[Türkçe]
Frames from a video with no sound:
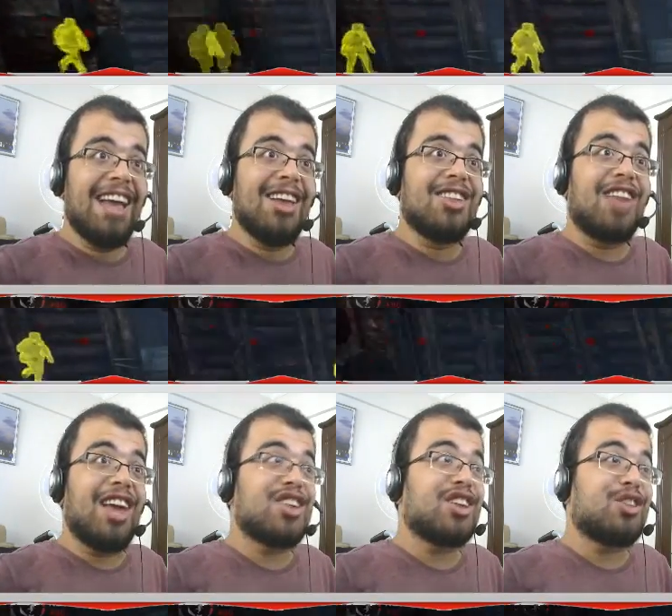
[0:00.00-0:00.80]

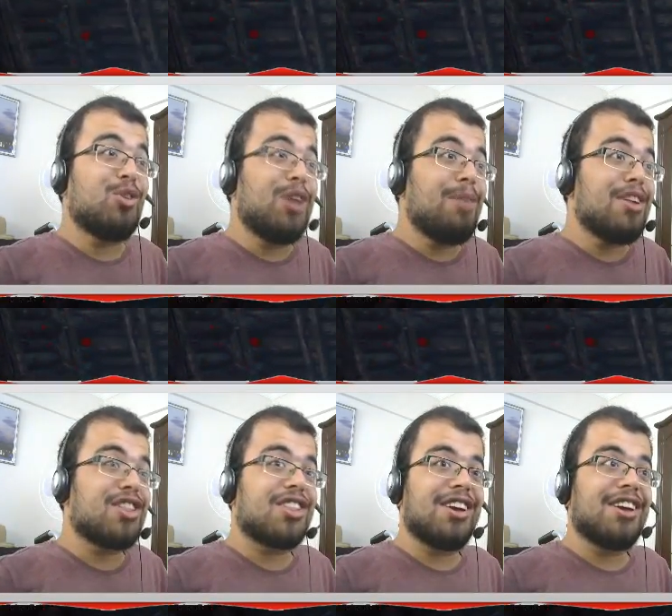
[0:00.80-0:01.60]
Sen şey ciddi
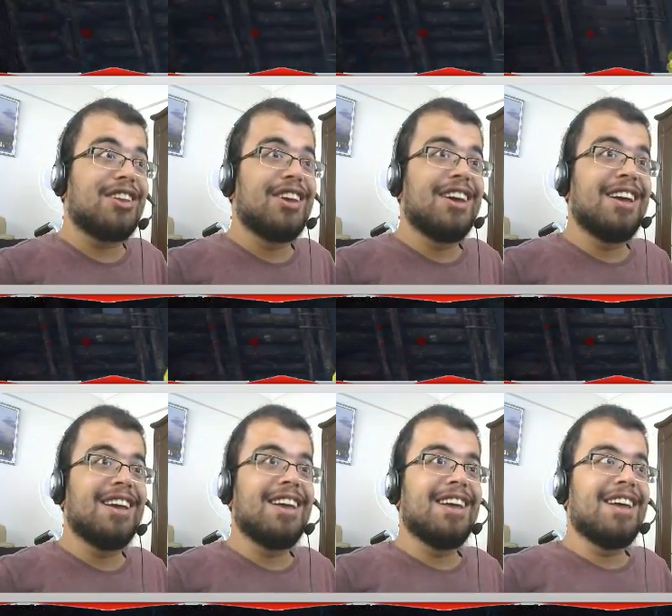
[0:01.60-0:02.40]
olamazsın.
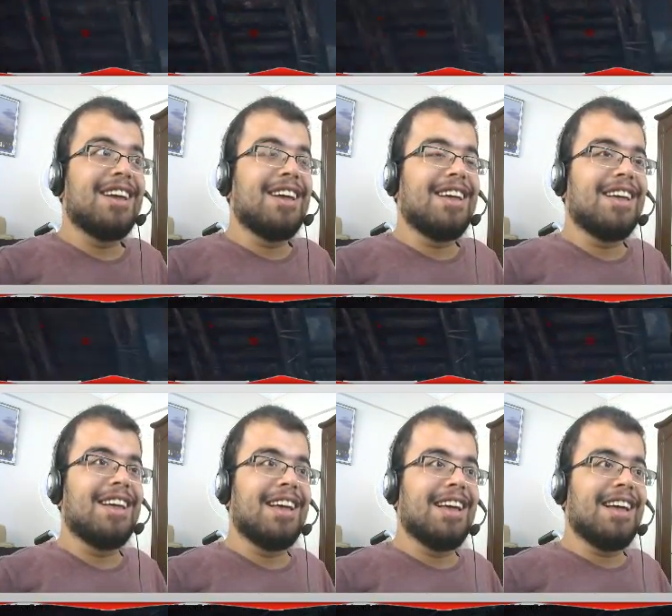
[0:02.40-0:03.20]
Mamiyle biz
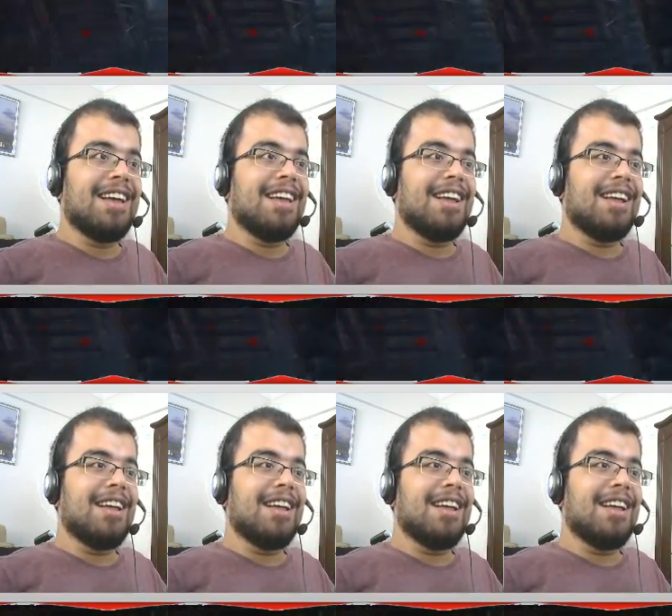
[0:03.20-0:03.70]
kurtulduk İbo'ya girdi